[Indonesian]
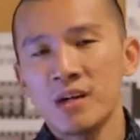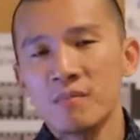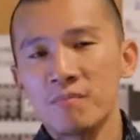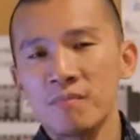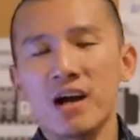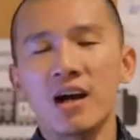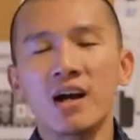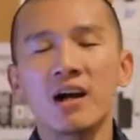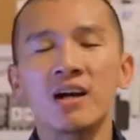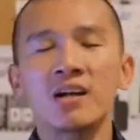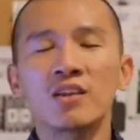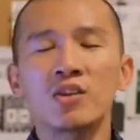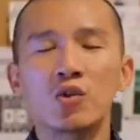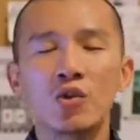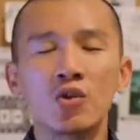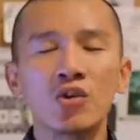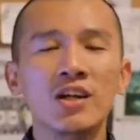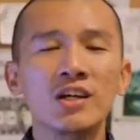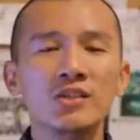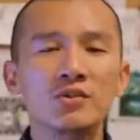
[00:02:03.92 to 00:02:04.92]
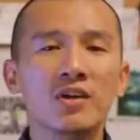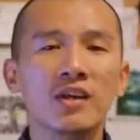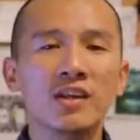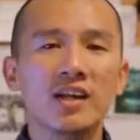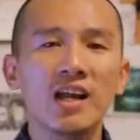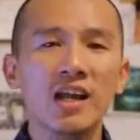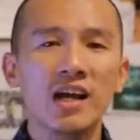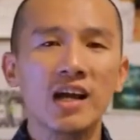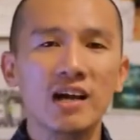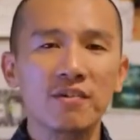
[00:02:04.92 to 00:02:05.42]
Maka turunlah surat
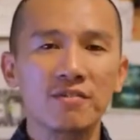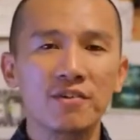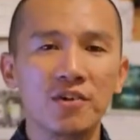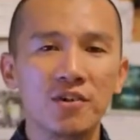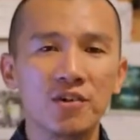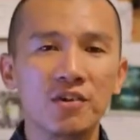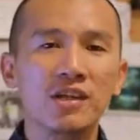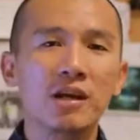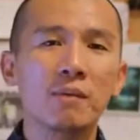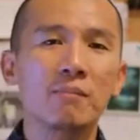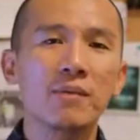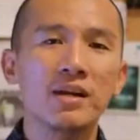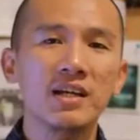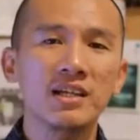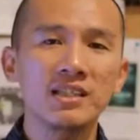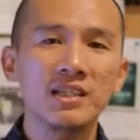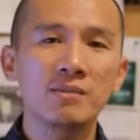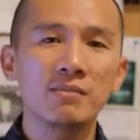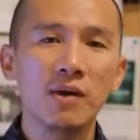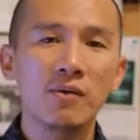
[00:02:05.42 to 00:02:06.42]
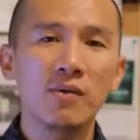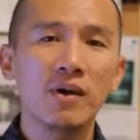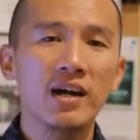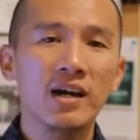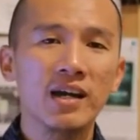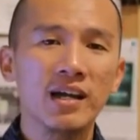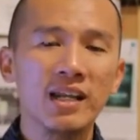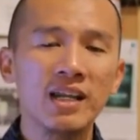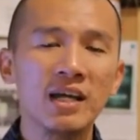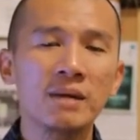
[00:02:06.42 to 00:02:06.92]
Al-Kafirun yang berisi
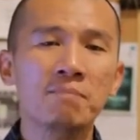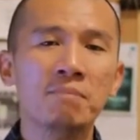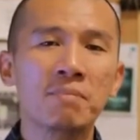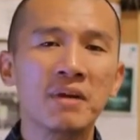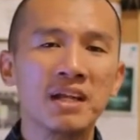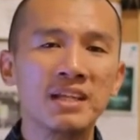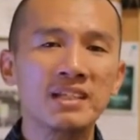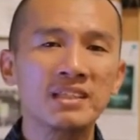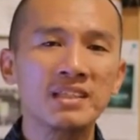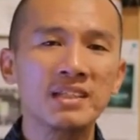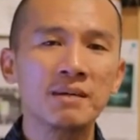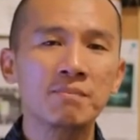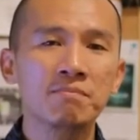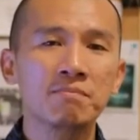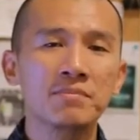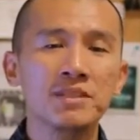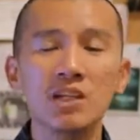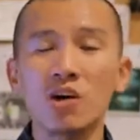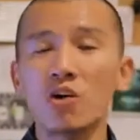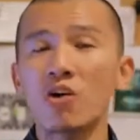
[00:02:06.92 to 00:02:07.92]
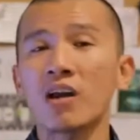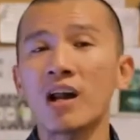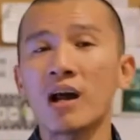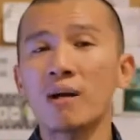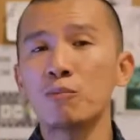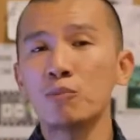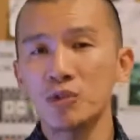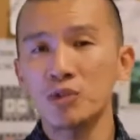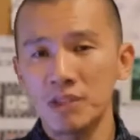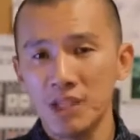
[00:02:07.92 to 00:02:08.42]
bahwa ini prinsip
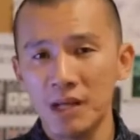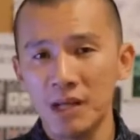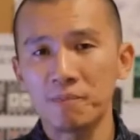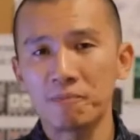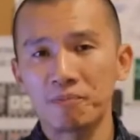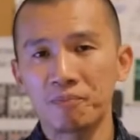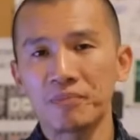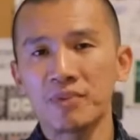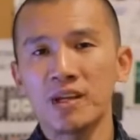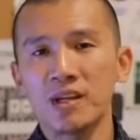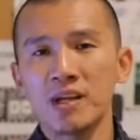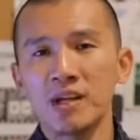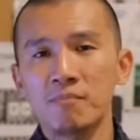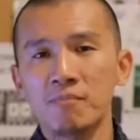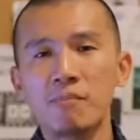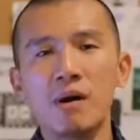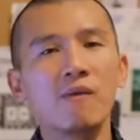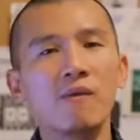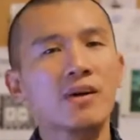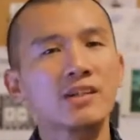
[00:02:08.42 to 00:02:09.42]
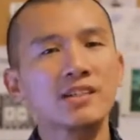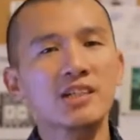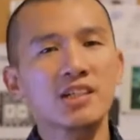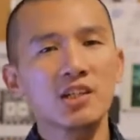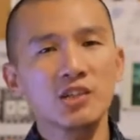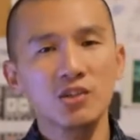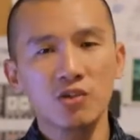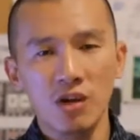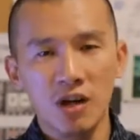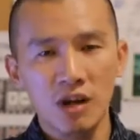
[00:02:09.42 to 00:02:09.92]
seorang muslim bahwasanya
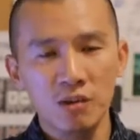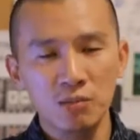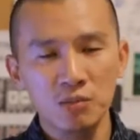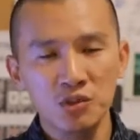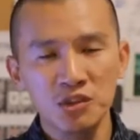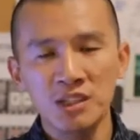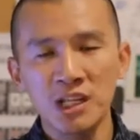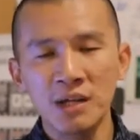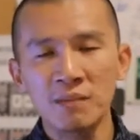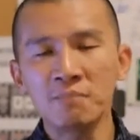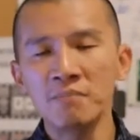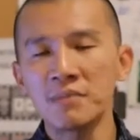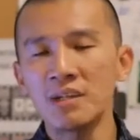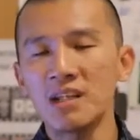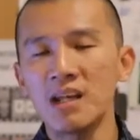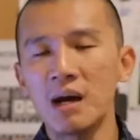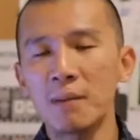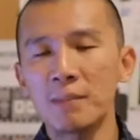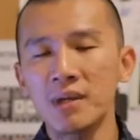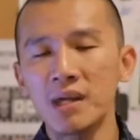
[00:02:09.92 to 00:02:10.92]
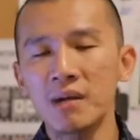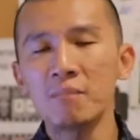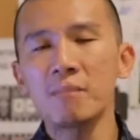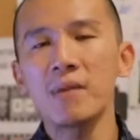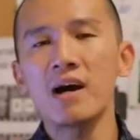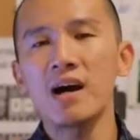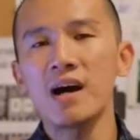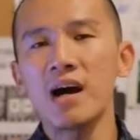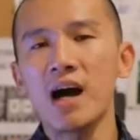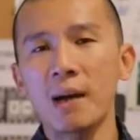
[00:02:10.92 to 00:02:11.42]
seorang muslim tidak
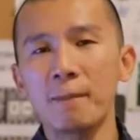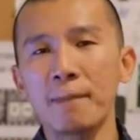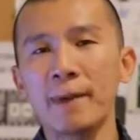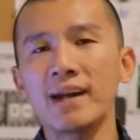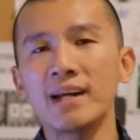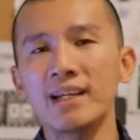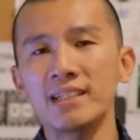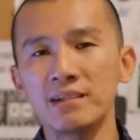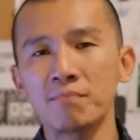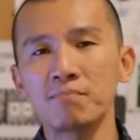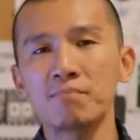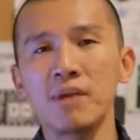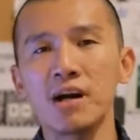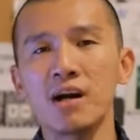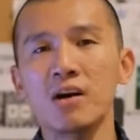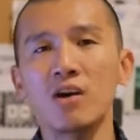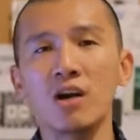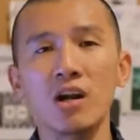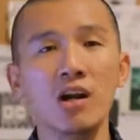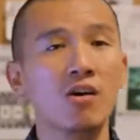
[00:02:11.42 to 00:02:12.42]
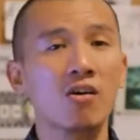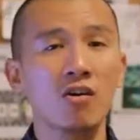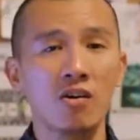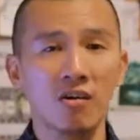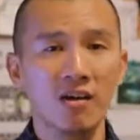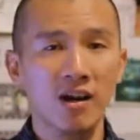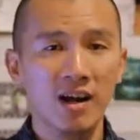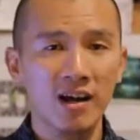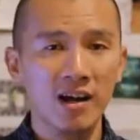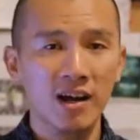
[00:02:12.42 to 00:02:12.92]
menyembah apa yang disembah oleh
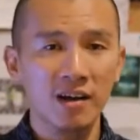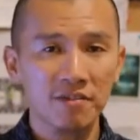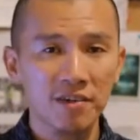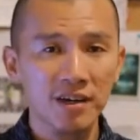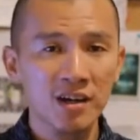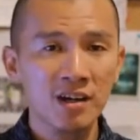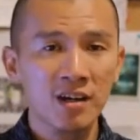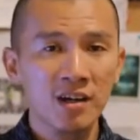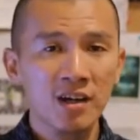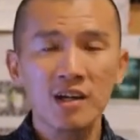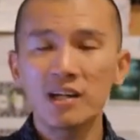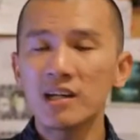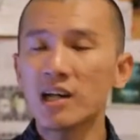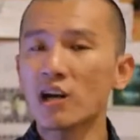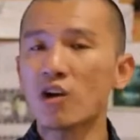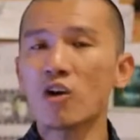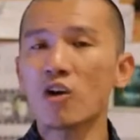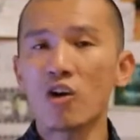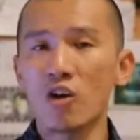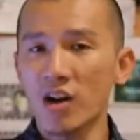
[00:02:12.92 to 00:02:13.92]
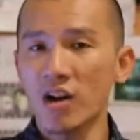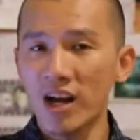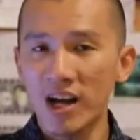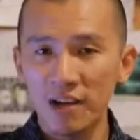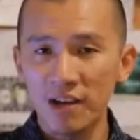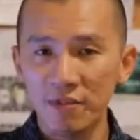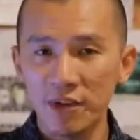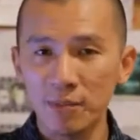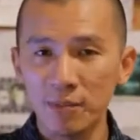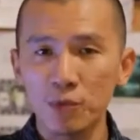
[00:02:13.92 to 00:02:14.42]
orang-orang kafir dan orang-orang
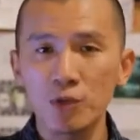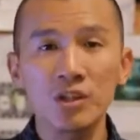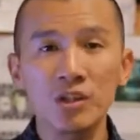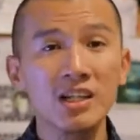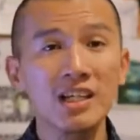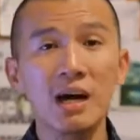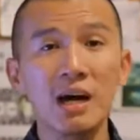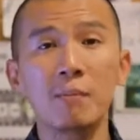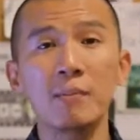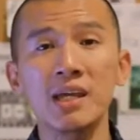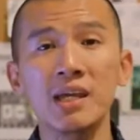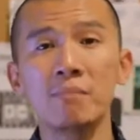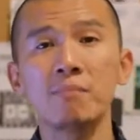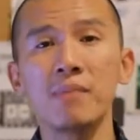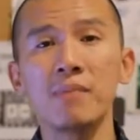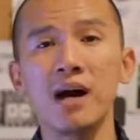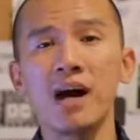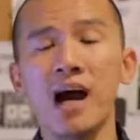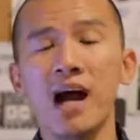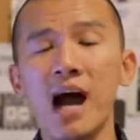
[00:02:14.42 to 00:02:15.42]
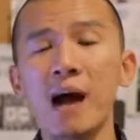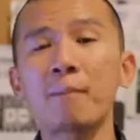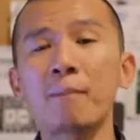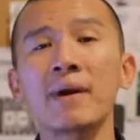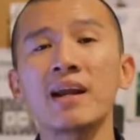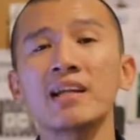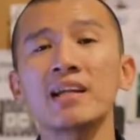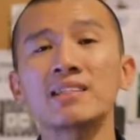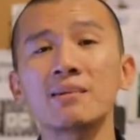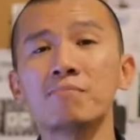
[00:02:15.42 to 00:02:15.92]
kafir pun tidak menyembah apa
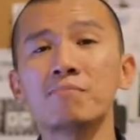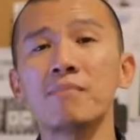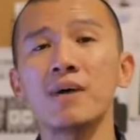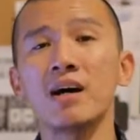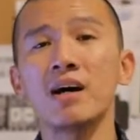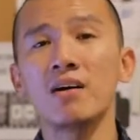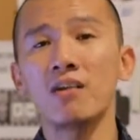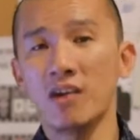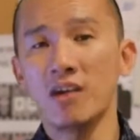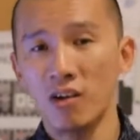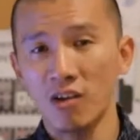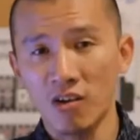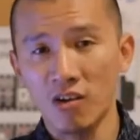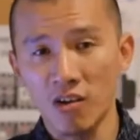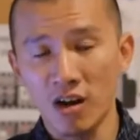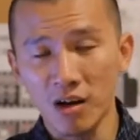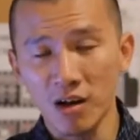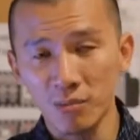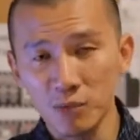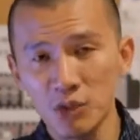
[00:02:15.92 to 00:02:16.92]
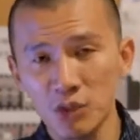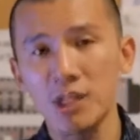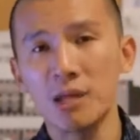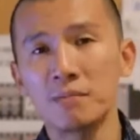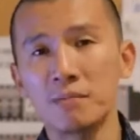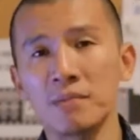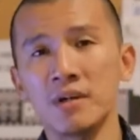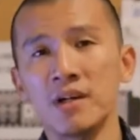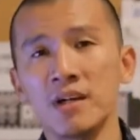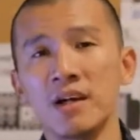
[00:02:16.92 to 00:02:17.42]
yang disembah oleh orang-orang
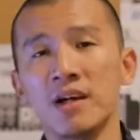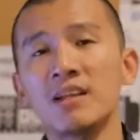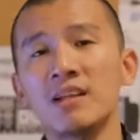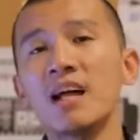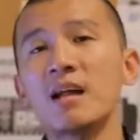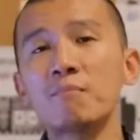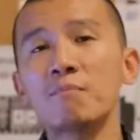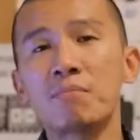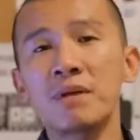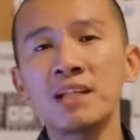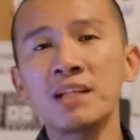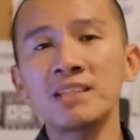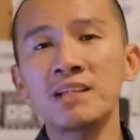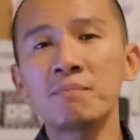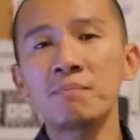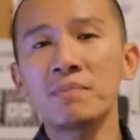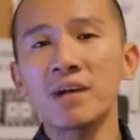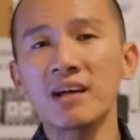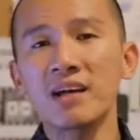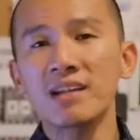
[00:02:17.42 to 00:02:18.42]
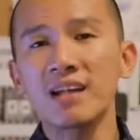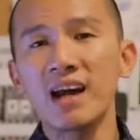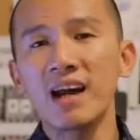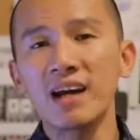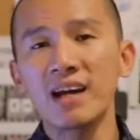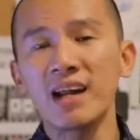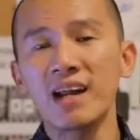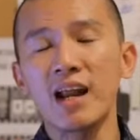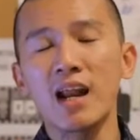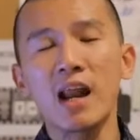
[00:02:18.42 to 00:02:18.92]
muslim. Dan prinsip yang
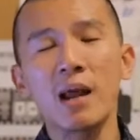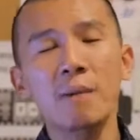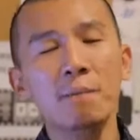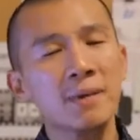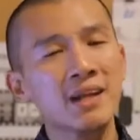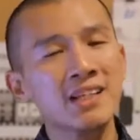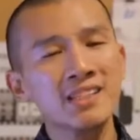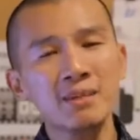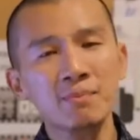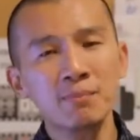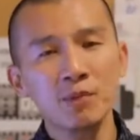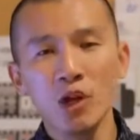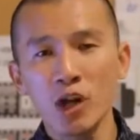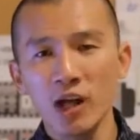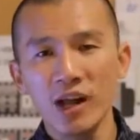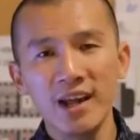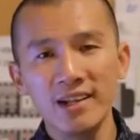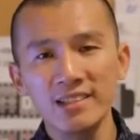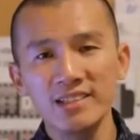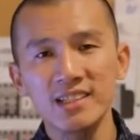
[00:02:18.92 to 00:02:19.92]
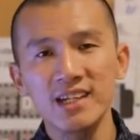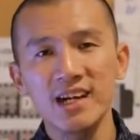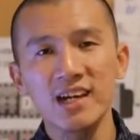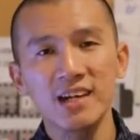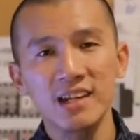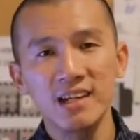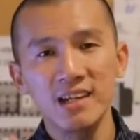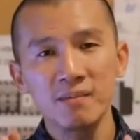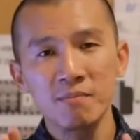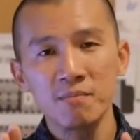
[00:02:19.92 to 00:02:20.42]
terakhir adalah prinsip toleransi yang
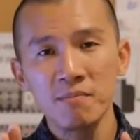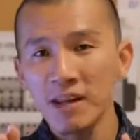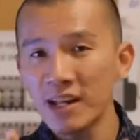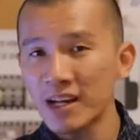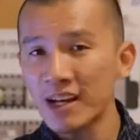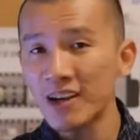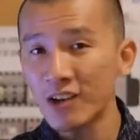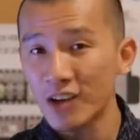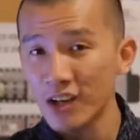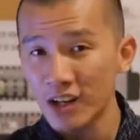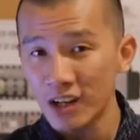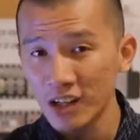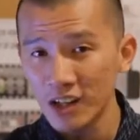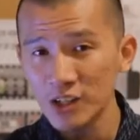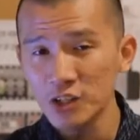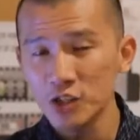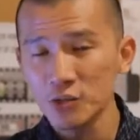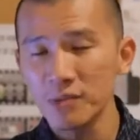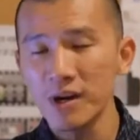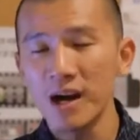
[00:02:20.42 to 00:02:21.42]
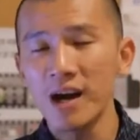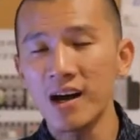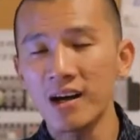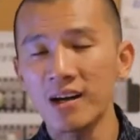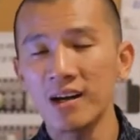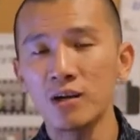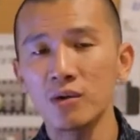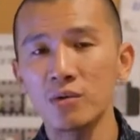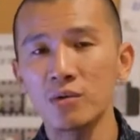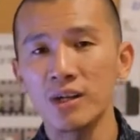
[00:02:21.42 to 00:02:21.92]
diberikan oleh Allah
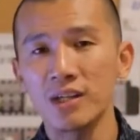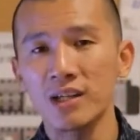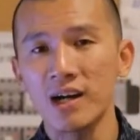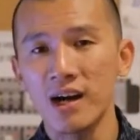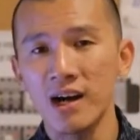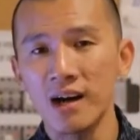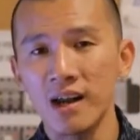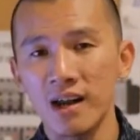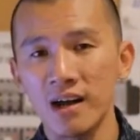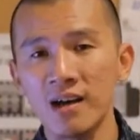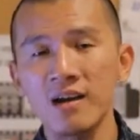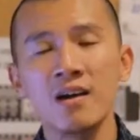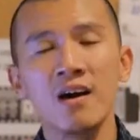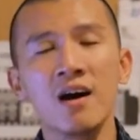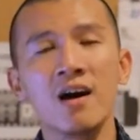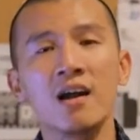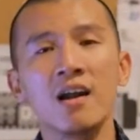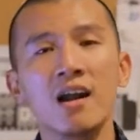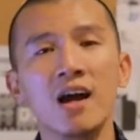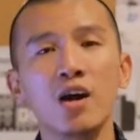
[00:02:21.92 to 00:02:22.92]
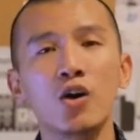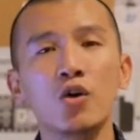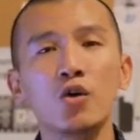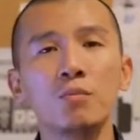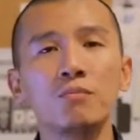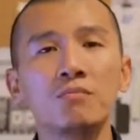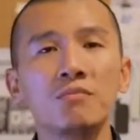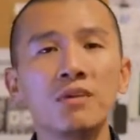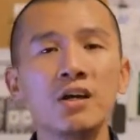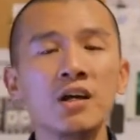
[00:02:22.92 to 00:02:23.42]
Subhanahu wa taala,
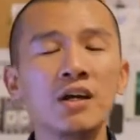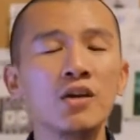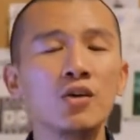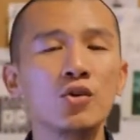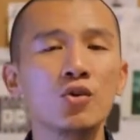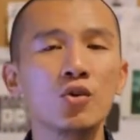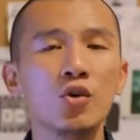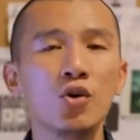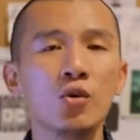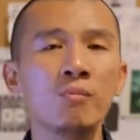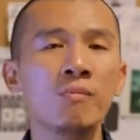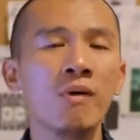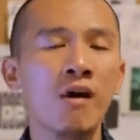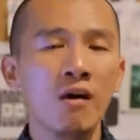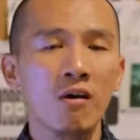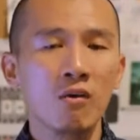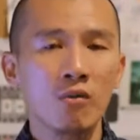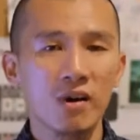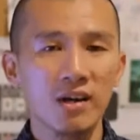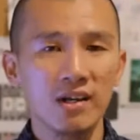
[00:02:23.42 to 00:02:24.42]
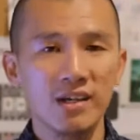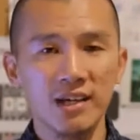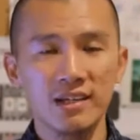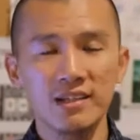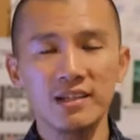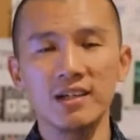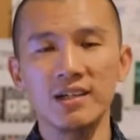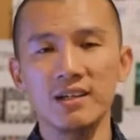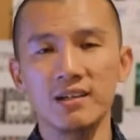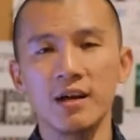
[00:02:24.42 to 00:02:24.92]
lakum dinukum
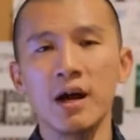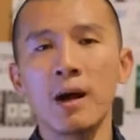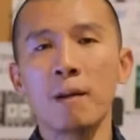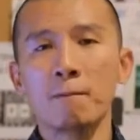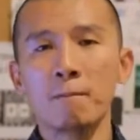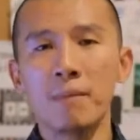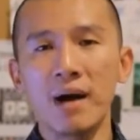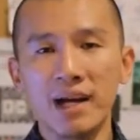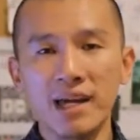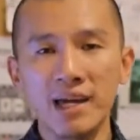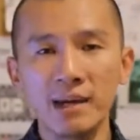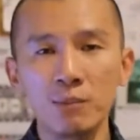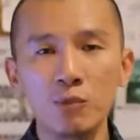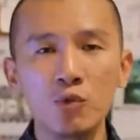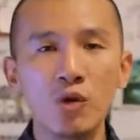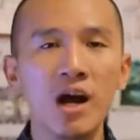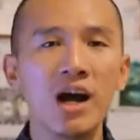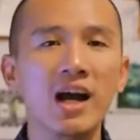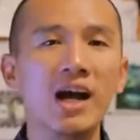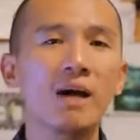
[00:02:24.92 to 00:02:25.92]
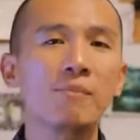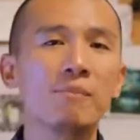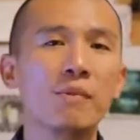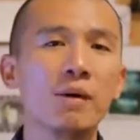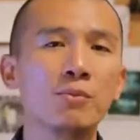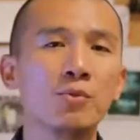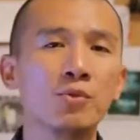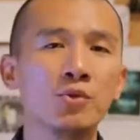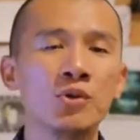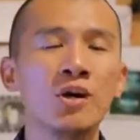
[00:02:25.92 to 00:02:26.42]
waliyadin. Bagimu
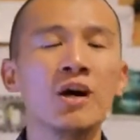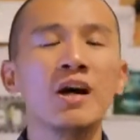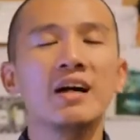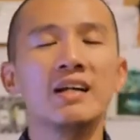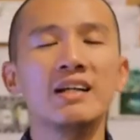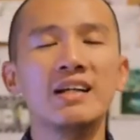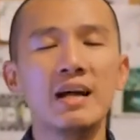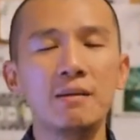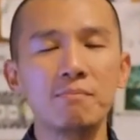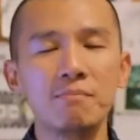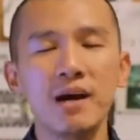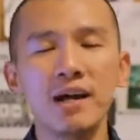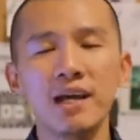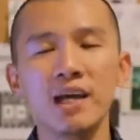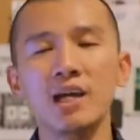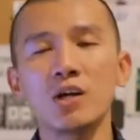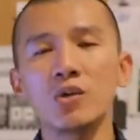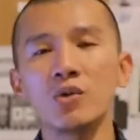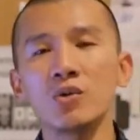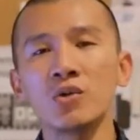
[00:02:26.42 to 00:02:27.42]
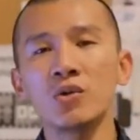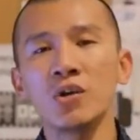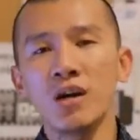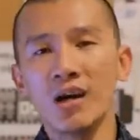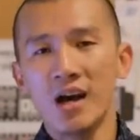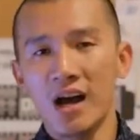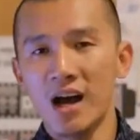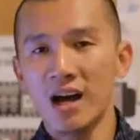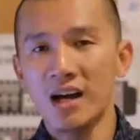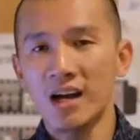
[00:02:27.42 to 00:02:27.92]
agamamu dan bagiku
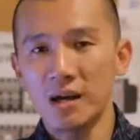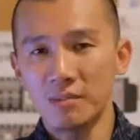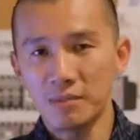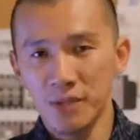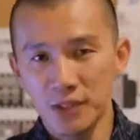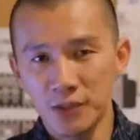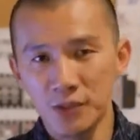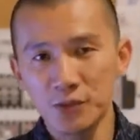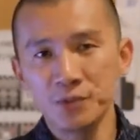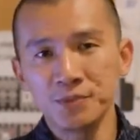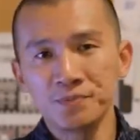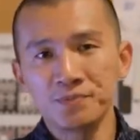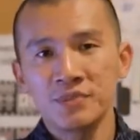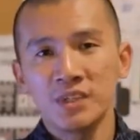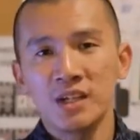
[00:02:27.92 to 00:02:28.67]
agamaku.